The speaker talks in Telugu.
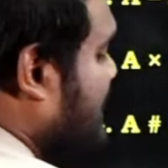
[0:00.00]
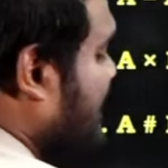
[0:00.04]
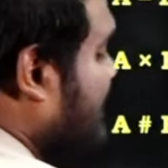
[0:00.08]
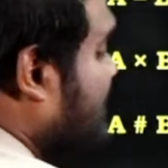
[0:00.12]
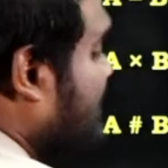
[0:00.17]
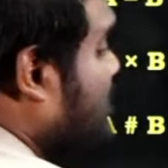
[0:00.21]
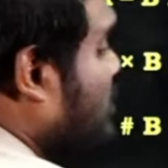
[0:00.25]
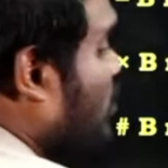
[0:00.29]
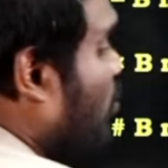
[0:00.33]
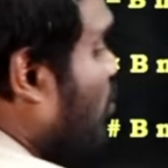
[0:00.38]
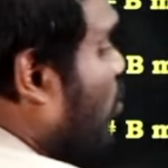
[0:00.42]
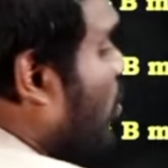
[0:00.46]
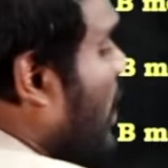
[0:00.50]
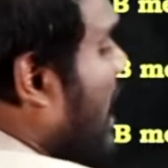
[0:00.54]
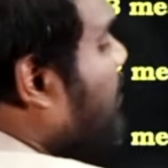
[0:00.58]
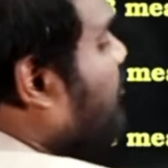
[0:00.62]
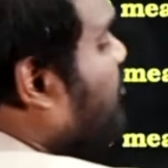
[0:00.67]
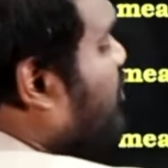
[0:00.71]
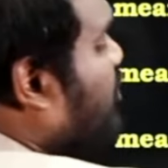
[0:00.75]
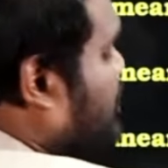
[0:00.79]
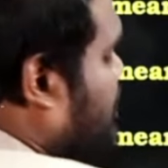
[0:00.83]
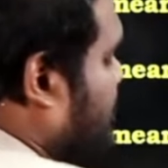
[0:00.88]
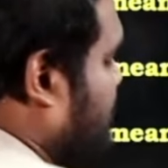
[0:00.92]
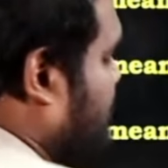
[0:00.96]
సన్స్
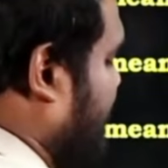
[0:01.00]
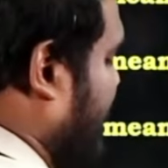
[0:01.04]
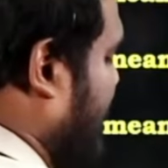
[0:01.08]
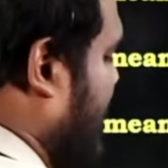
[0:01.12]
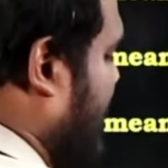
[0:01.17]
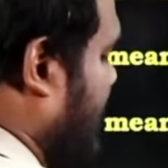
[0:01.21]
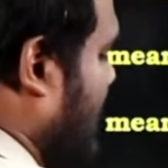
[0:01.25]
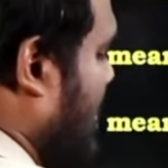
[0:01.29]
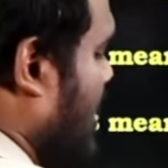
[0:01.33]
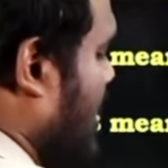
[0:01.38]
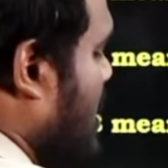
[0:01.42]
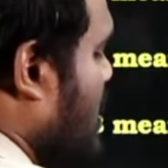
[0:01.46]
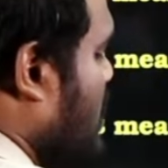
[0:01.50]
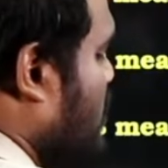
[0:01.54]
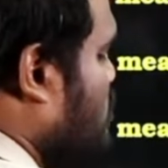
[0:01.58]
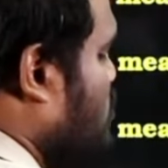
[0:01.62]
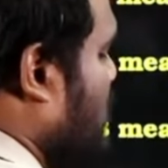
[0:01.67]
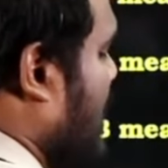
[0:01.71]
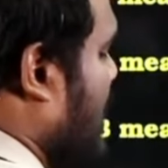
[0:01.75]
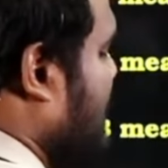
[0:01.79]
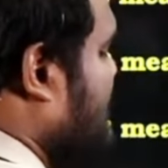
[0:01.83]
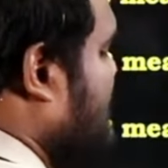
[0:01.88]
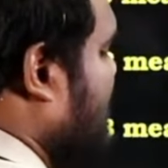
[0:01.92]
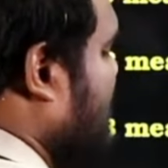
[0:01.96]
వైఫ్ వచ్చింది మనకి ఇక్కడ
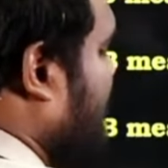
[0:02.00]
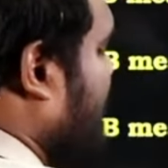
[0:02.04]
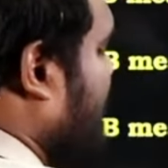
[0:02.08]
సో ఆన్సర్